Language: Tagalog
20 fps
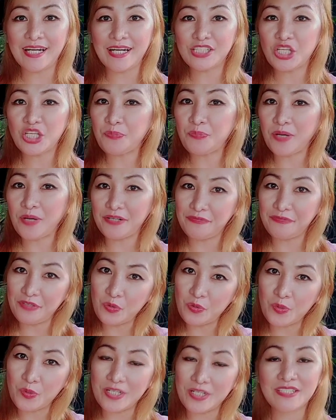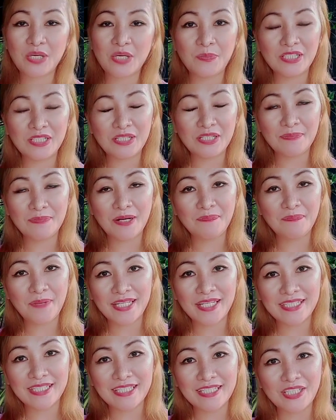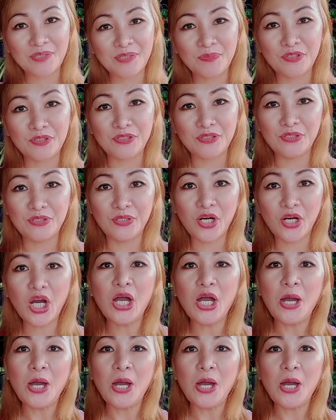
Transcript: ating mga viewers sa iba't ibang panig ng mundo.